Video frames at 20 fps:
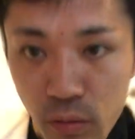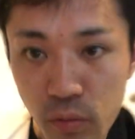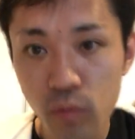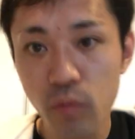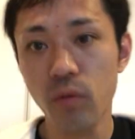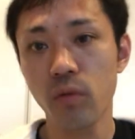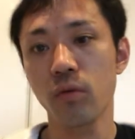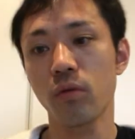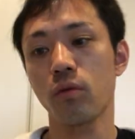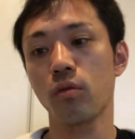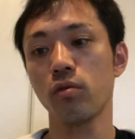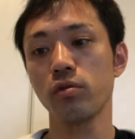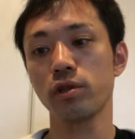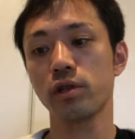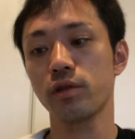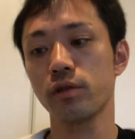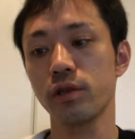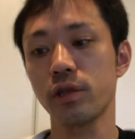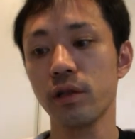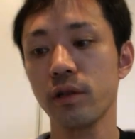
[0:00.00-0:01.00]
アをこう構
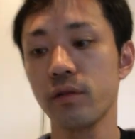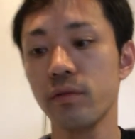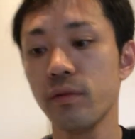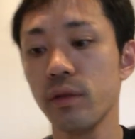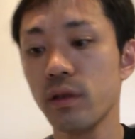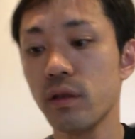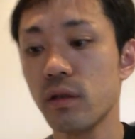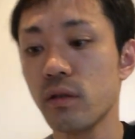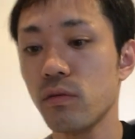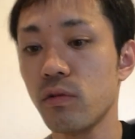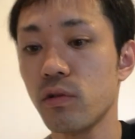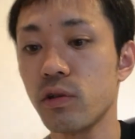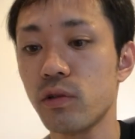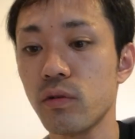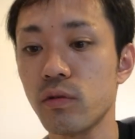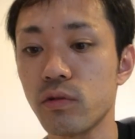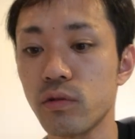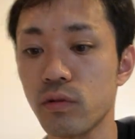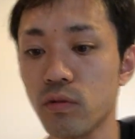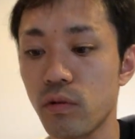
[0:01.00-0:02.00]
築していく上での
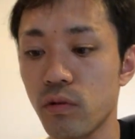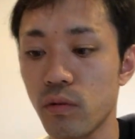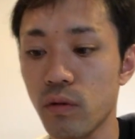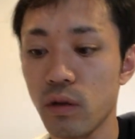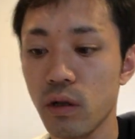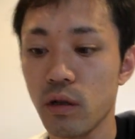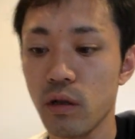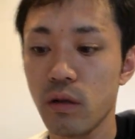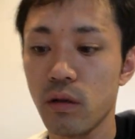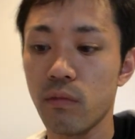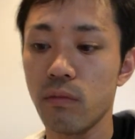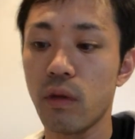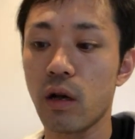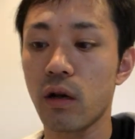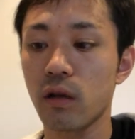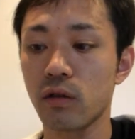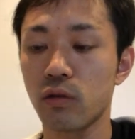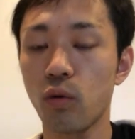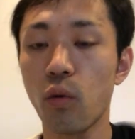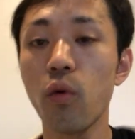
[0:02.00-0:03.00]
一つの、
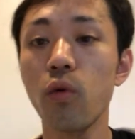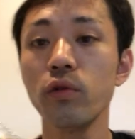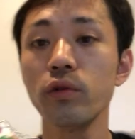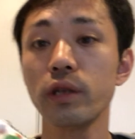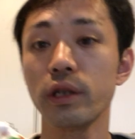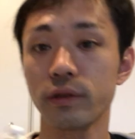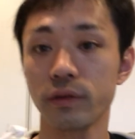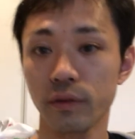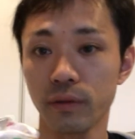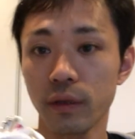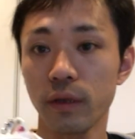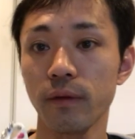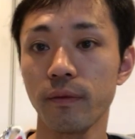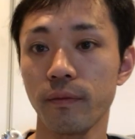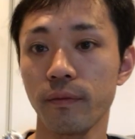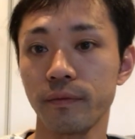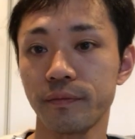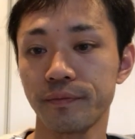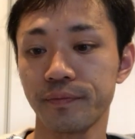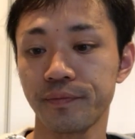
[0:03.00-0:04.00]
まあ、道具ですよね、
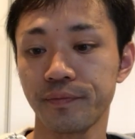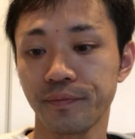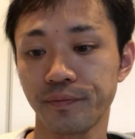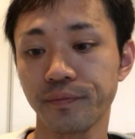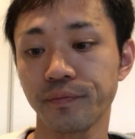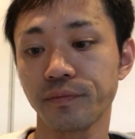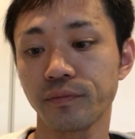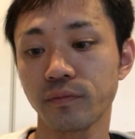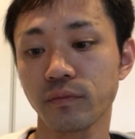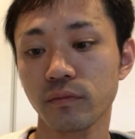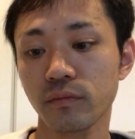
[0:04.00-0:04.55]
うん、